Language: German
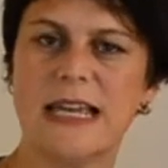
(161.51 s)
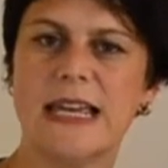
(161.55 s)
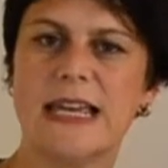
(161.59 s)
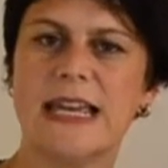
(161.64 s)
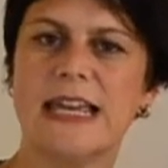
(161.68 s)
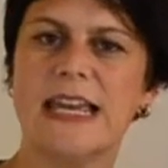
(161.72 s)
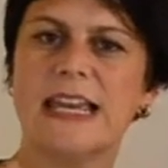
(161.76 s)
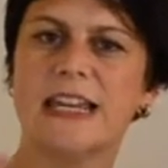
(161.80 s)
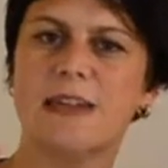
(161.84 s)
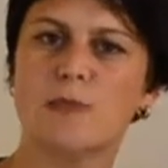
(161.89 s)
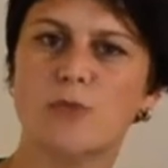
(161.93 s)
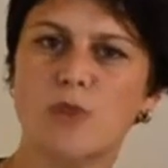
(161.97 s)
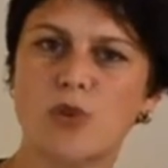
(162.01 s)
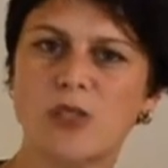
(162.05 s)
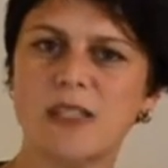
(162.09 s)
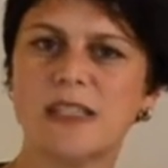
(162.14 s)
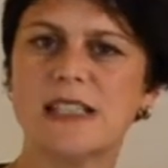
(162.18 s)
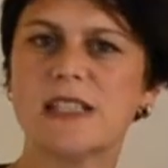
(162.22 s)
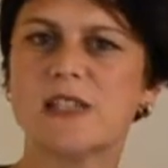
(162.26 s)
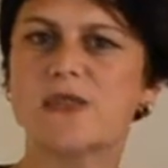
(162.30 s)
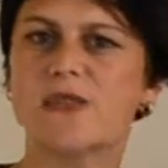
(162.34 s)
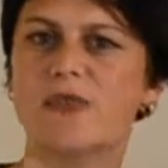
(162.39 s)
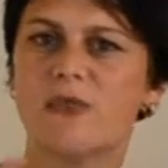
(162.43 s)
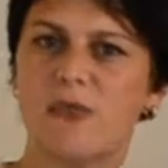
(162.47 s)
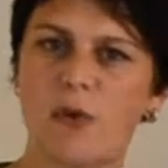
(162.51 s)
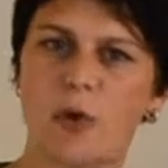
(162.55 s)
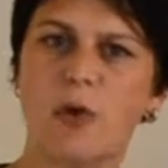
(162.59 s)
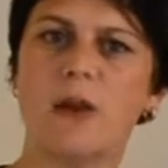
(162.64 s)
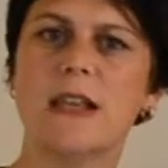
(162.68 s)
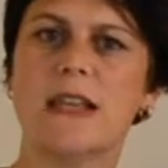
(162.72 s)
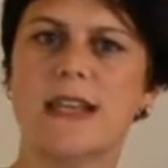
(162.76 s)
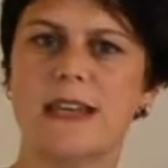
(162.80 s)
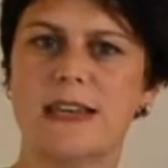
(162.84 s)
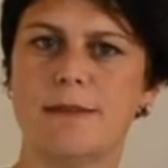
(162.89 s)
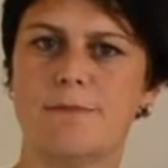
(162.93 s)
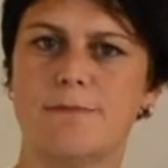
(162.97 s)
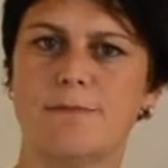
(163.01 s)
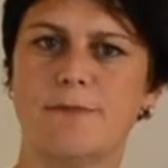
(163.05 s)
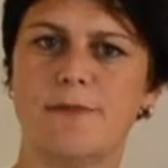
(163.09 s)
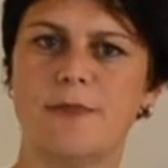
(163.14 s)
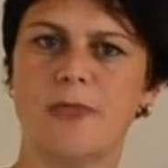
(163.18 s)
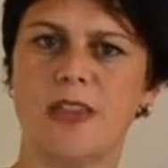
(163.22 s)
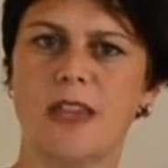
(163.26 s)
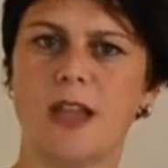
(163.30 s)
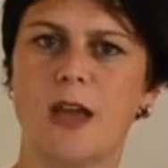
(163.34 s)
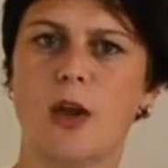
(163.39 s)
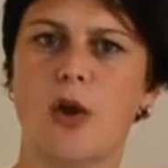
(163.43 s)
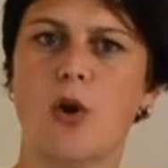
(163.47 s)
Ich muss es vorleben
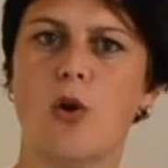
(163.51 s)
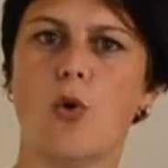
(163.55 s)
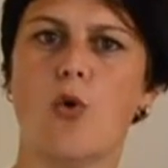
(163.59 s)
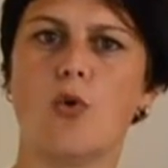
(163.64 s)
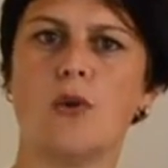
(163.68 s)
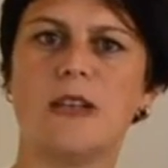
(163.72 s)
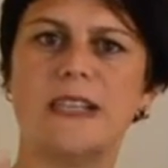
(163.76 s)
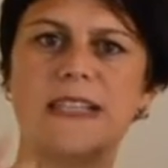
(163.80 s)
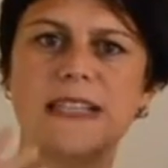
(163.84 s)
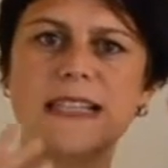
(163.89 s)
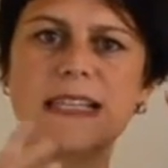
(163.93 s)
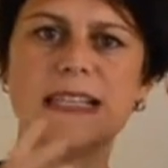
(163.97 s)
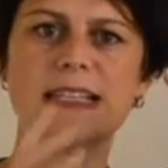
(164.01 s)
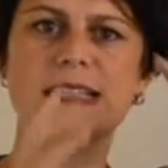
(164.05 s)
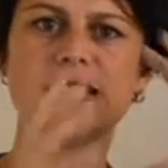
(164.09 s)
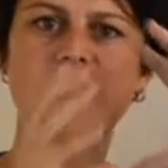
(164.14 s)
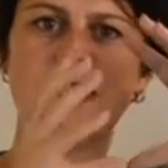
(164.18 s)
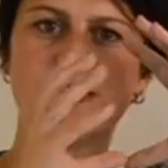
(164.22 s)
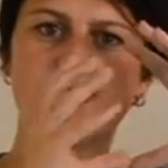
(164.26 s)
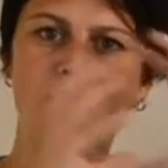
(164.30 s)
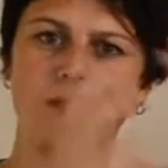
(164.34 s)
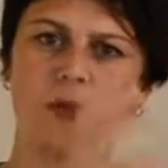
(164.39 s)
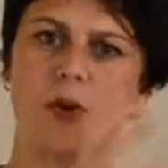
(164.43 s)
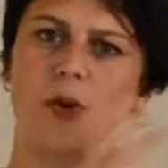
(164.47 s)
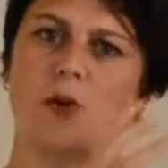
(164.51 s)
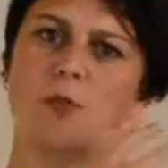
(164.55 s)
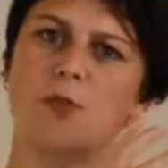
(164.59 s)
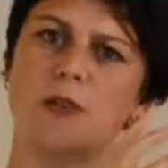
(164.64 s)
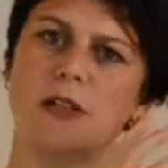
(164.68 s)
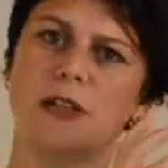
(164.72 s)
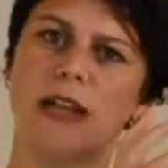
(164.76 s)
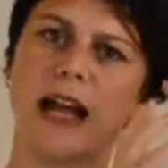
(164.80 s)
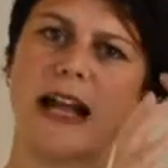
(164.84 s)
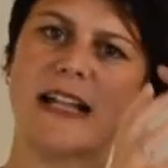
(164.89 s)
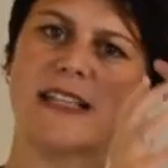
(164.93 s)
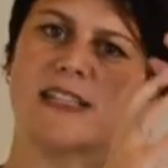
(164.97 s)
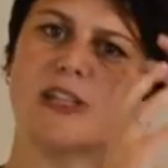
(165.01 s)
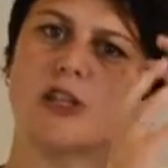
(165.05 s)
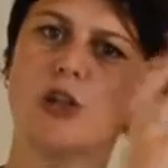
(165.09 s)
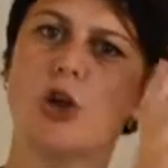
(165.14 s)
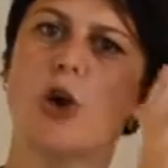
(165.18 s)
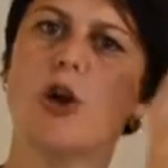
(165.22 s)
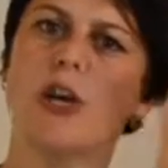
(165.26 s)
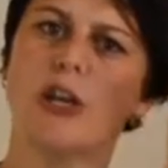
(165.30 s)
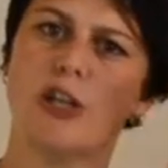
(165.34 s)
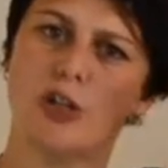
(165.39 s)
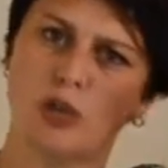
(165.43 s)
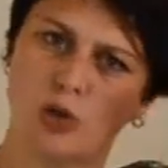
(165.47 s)
und dieses Vorbild als
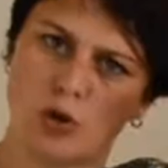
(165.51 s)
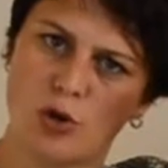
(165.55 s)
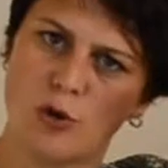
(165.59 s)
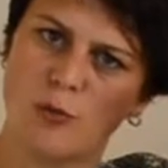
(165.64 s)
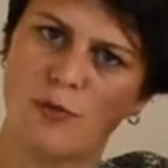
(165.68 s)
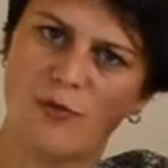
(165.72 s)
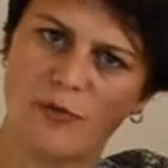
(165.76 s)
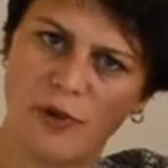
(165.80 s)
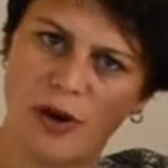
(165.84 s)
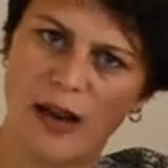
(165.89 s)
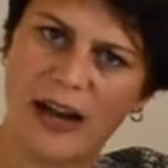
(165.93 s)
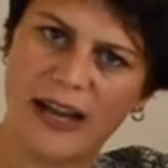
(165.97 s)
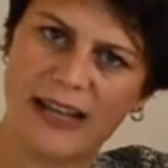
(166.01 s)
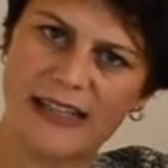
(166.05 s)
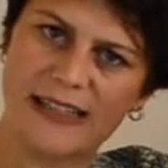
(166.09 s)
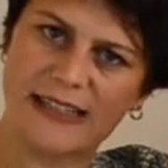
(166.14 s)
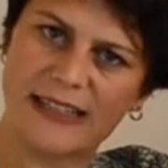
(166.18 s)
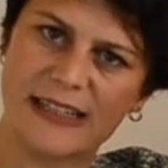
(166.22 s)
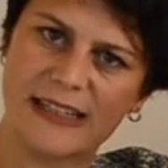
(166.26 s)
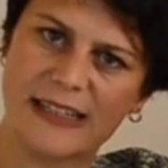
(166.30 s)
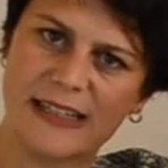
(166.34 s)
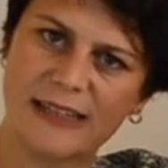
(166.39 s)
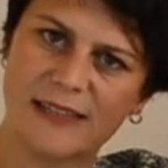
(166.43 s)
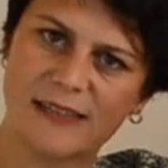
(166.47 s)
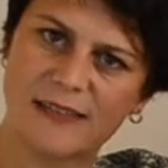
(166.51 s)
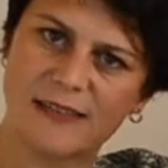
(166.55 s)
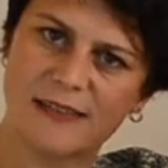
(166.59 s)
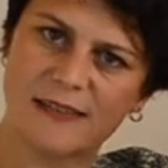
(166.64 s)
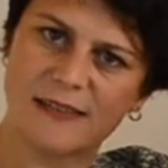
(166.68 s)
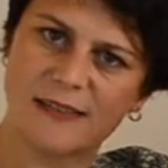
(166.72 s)
Leuchtturm vorangehen